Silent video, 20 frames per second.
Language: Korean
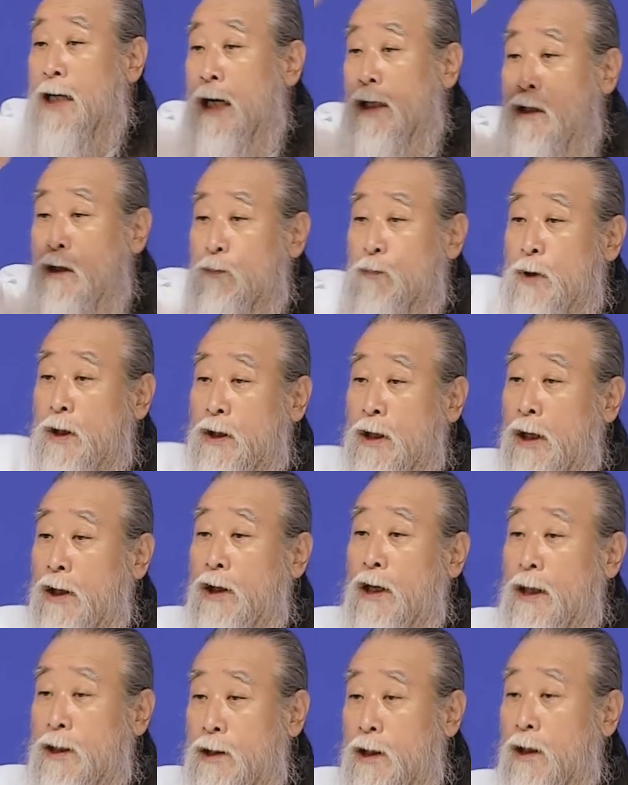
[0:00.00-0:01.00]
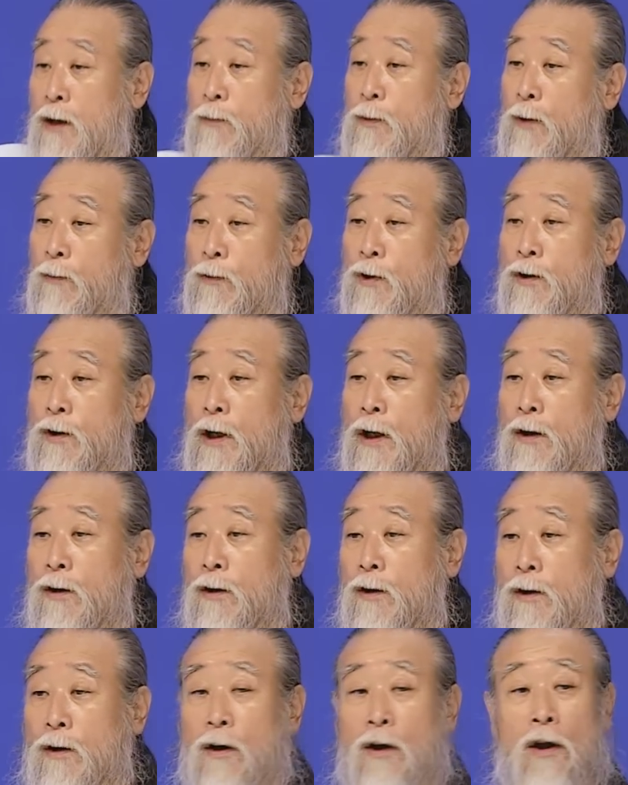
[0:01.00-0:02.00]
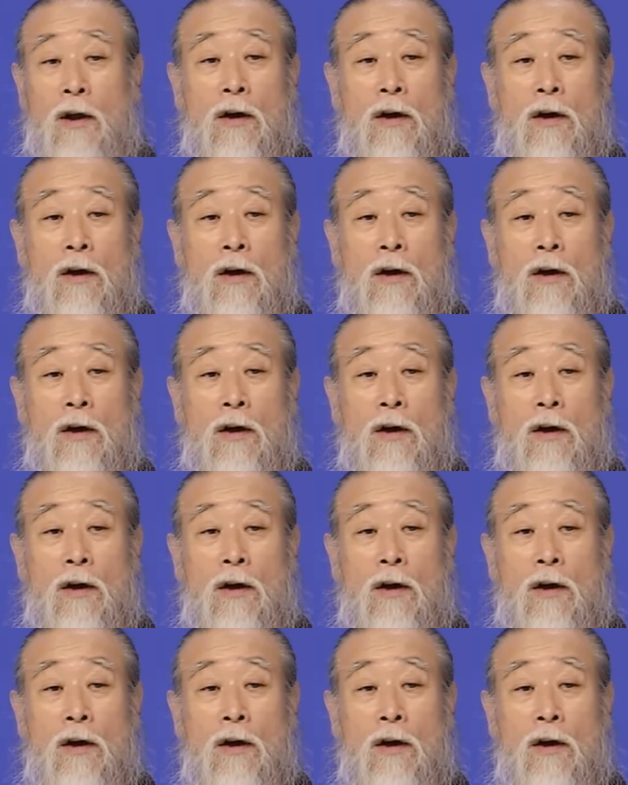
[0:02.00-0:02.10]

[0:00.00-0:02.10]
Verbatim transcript: 하지 밑에 일할 사람이 없는 거예요.